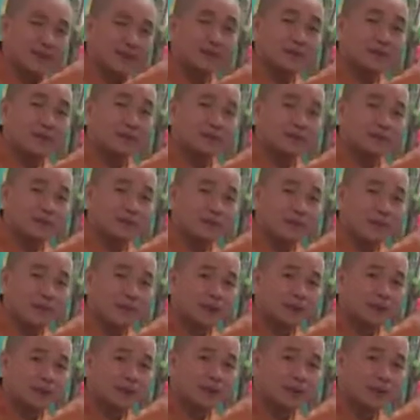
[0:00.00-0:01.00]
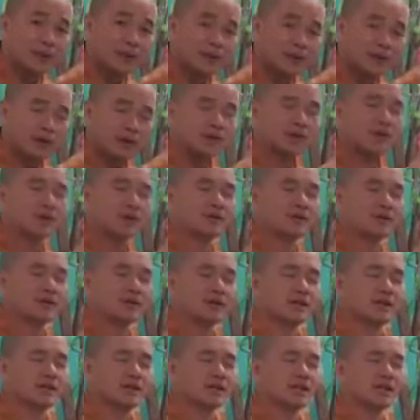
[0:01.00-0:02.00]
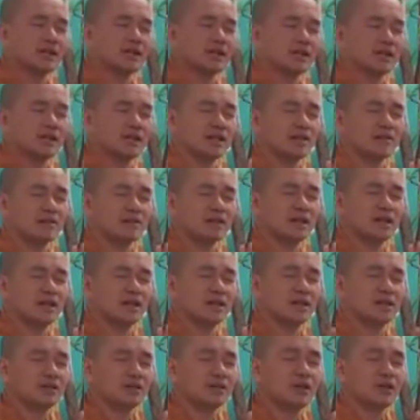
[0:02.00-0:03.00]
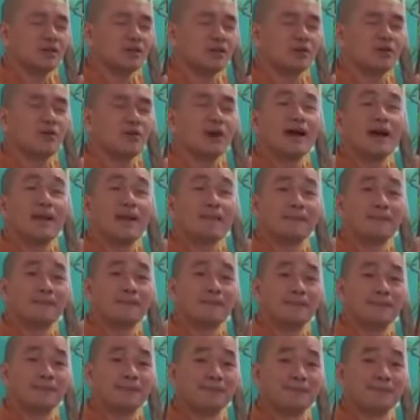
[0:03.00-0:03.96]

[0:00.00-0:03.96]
cái bông, thấy không? Bắt đầu thầy thầm nghĩ là con là Quán Âm,